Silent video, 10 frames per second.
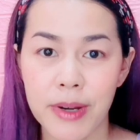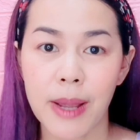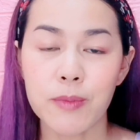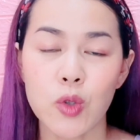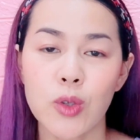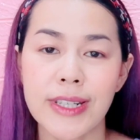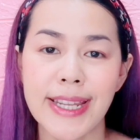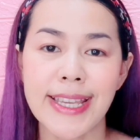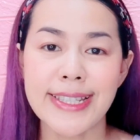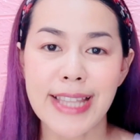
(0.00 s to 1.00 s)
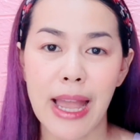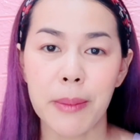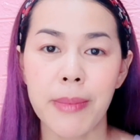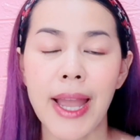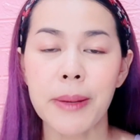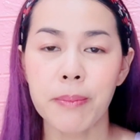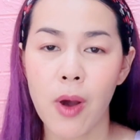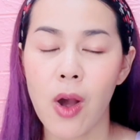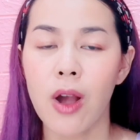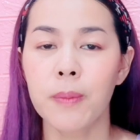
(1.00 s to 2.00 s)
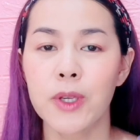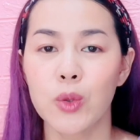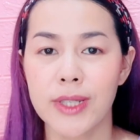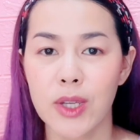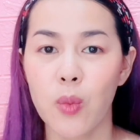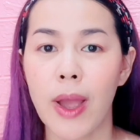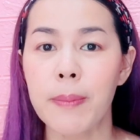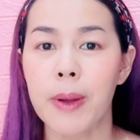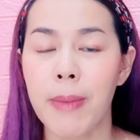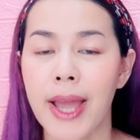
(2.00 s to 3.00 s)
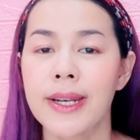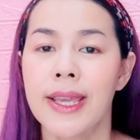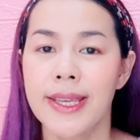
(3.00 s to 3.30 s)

สำหรับสูตรนี้สามารถพอกผิวทิ้งไว้ประมาณ